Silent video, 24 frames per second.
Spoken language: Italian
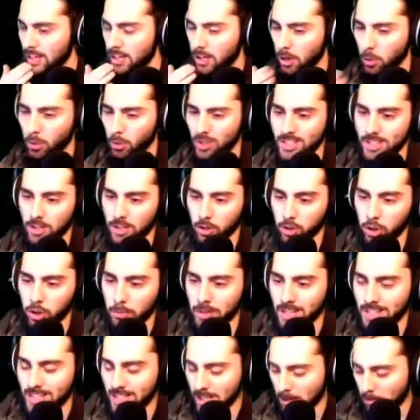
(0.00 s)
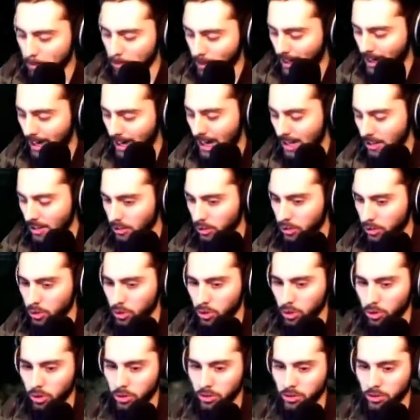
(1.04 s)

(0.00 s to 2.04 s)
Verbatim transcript: Qua secondo me sta parlando